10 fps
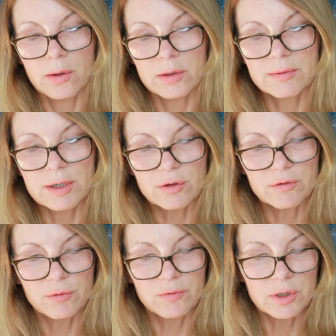
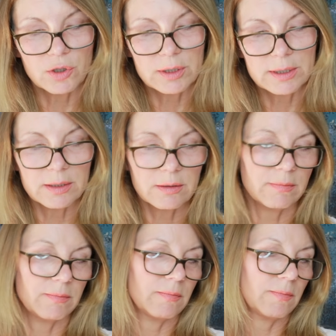2015 erschien die, also
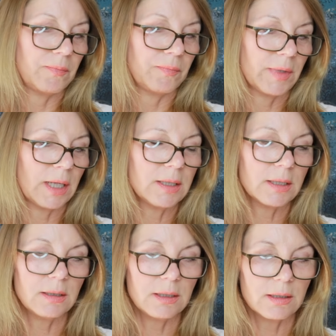Tanz
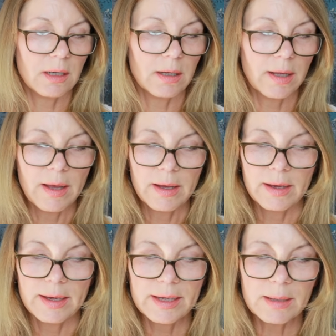in den Tag.
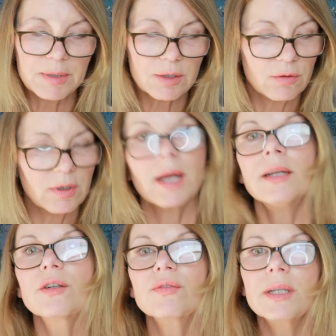Ich habe jetzt auch noch gar
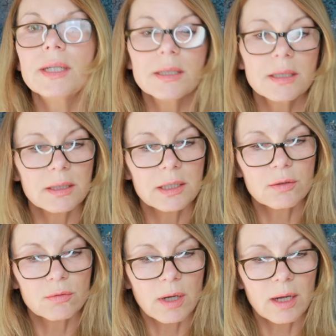nicht auf den Lesestil
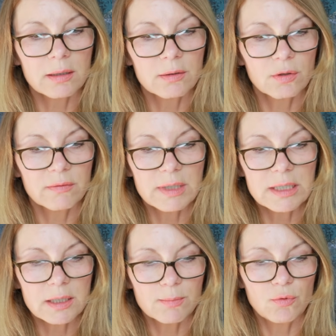so achten können, weil
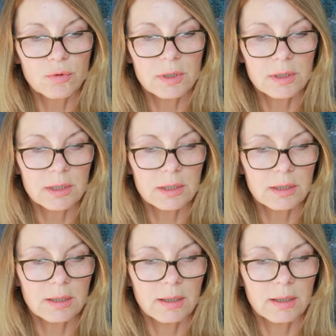ich das Buch noch nicht...